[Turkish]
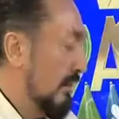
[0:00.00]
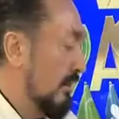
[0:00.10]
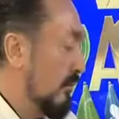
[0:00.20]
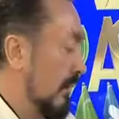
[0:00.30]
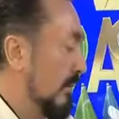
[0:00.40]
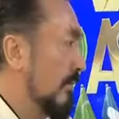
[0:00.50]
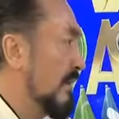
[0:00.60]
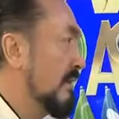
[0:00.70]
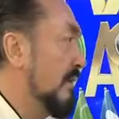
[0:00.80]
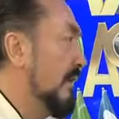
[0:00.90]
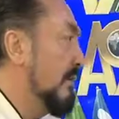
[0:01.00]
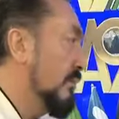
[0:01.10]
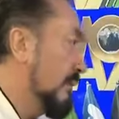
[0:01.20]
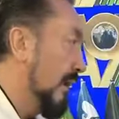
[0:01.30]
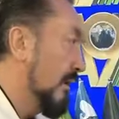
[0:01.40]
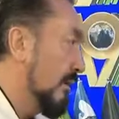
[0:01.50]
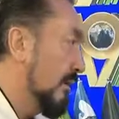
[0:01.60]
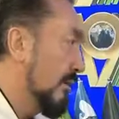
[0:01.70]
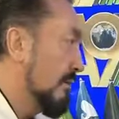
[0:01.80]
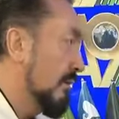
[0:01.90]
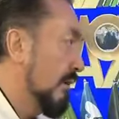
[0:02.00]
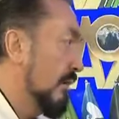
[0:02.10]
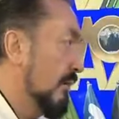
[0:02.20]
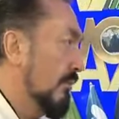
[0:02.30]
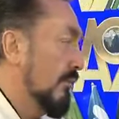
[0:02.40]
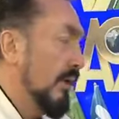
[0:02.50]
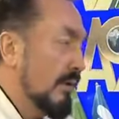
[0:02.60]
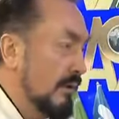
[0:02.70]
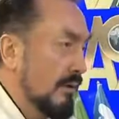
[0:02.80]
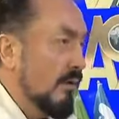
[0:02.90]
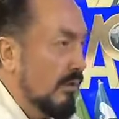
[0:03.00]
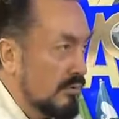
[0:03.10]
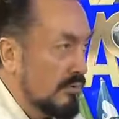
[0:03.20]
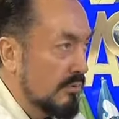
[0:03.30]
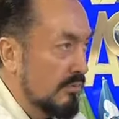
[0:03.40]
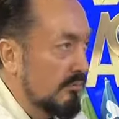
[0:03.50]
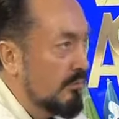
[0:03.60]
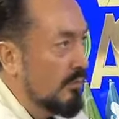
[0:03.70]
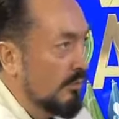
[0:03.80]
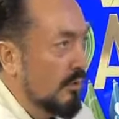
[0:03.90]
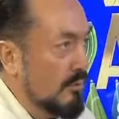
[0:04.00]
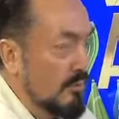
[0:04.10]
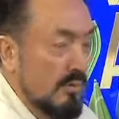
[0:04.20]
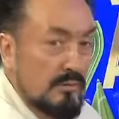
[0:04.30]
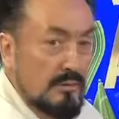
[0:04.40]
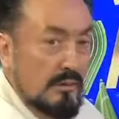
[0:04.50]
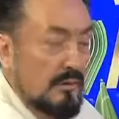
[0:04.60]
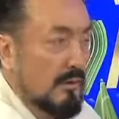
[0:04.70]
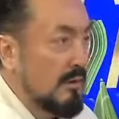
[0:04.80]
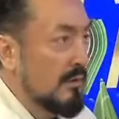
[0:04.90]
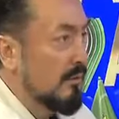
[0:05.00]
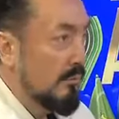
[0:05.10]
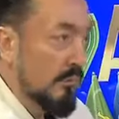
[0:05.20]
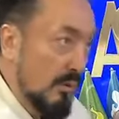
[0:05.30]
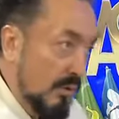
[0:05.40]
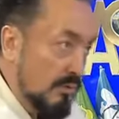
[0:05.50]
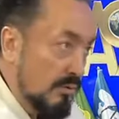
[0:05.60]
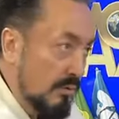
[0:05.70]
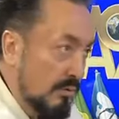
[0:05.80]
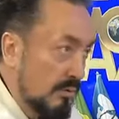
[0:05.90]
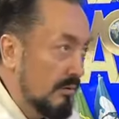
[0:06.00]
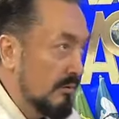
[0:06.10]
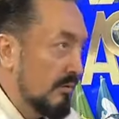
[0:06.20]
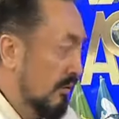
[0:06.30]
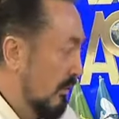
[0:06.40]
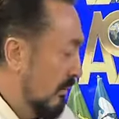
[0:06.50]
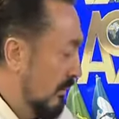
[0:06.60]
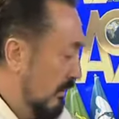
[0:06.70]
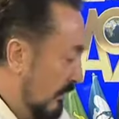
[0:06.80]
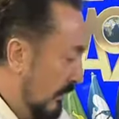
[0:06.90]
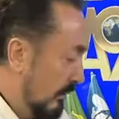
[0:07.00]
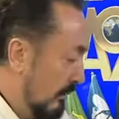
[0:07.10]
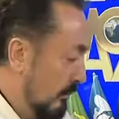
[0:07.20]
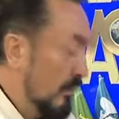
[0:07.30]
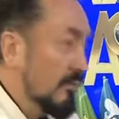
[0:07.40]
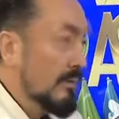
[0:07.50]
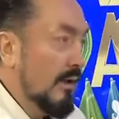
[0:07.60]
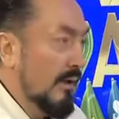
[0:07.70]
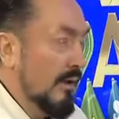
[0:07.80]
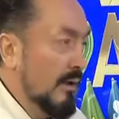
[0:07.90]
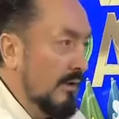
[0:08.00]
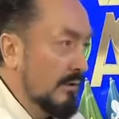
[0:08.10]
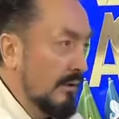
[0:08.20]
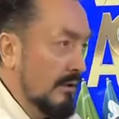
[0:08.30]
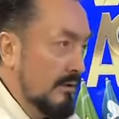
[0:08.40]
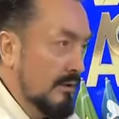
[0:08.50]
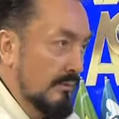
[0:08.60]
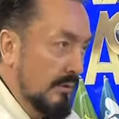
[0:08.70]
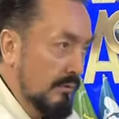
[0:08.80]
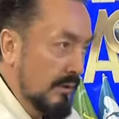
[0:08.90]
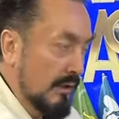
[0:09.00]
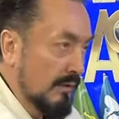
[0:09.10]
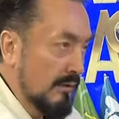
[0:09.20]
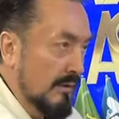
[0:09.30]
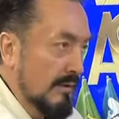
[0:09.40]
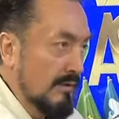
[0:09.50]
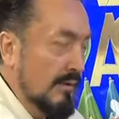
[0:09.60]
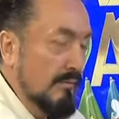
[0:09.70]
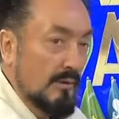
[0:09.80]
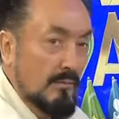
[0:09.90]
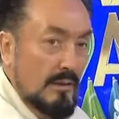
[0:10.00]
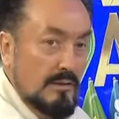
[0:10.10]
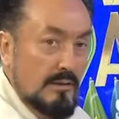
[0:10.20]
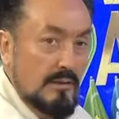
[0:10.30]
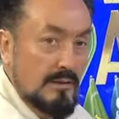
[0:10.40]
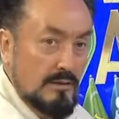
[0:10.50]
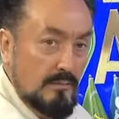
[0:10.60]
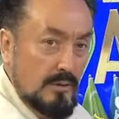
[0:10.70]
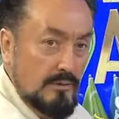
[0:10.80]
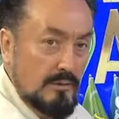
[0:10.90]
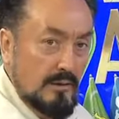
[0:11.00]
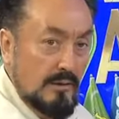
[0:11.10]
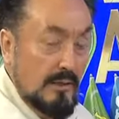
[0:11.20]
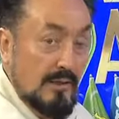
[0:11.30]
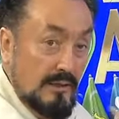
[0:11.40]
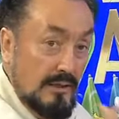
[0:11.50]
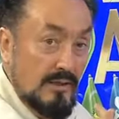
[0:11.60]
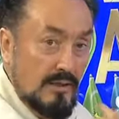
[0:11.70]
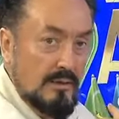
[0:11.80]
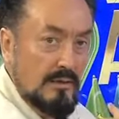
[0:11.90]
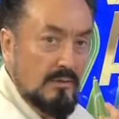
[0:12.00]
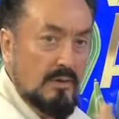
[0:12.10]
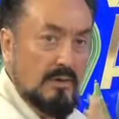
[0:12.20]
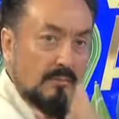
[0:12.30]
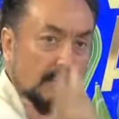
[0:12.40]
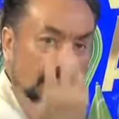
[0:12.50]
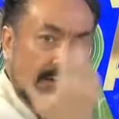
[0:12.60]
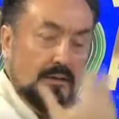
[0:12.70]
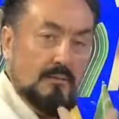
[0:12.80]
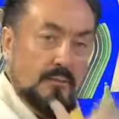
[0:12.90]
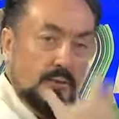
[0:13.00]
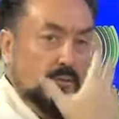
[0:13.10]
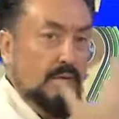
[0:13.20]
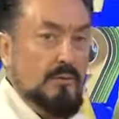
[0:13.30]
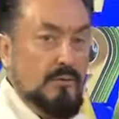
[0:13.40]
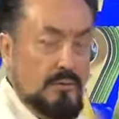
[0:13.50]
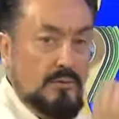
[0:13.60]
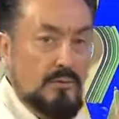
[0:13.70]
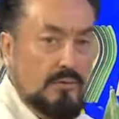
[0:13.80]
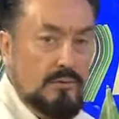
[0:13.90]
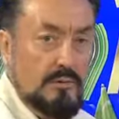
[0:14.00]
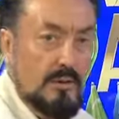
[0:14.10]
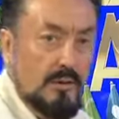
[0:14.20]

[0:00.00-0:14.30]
Süleyman meseleleri güzel. Faydalı, hoş. Büyük bölümü çok güzel. Bu hoş. Evet, böyle güzel ahlakı anlatan kısımlar güzel. Sevgiden bahseden kısımlar güzel. İncil'de de öyle. Meseleler, bölümler ve anlatıyor. Çok güzel.